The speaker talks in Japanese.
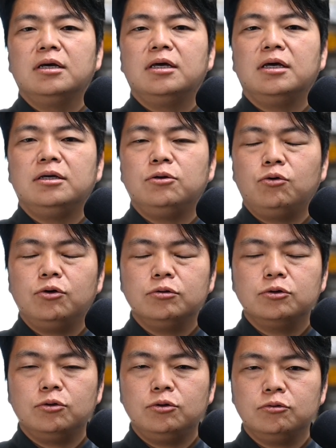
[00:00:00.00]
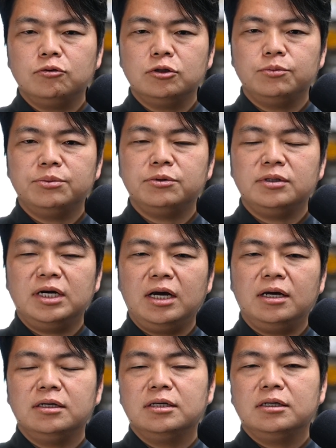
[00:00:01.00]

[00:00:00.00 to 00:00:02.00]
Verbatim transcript: えー、汚れを削ぎ落とす部分が